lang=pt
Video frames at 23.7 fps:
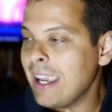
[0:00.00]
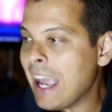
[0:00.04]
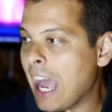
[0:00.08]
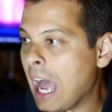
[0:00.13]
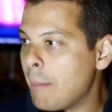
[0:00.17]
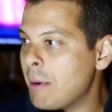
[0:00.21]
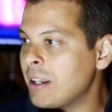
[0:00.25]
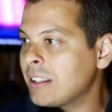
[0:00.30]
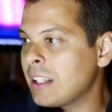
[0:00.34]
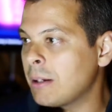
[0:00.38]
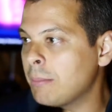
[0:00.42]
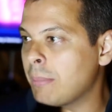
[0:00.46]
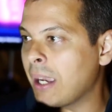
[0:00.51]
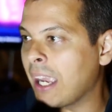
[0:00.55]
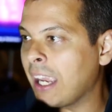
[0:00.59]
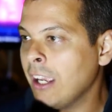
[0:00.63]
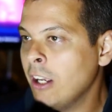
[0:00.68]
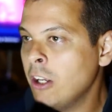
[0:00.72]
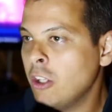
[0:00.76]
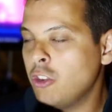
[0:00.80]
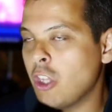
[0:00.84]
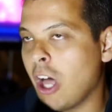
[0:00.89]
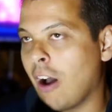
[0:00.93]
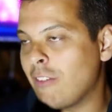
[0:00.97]
e abre
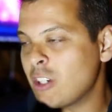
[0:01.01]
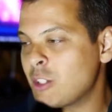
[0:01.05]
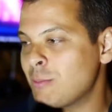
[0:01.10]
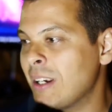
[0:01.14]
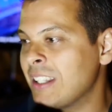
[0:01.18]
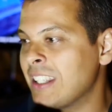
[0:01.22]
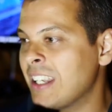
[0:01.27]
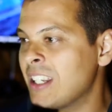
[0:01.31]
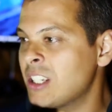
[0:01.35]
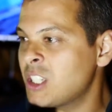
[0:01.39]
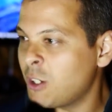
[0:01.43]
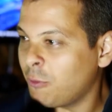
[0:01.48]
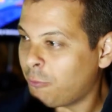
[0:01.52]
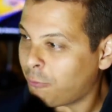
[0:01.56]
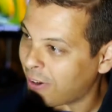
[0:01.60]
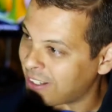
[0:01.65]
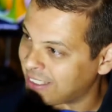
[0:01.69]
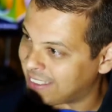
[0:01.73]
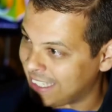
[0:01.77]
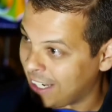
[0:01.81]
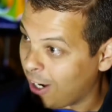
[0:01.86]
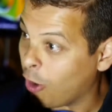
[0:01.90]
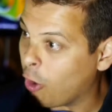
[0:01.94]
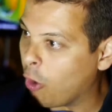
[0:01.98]
também novas maneiras de
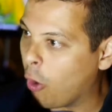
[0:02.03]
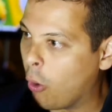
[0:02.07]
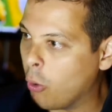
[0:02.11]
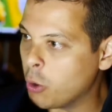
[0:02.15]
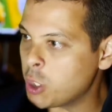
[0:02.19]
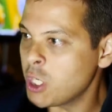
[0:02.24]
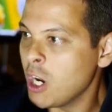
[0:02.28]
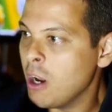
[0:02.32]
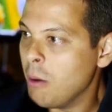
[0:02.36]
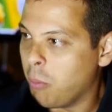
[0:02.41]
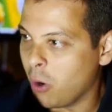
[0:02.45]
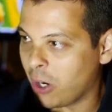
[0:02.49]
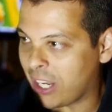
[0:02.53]
fazer gols,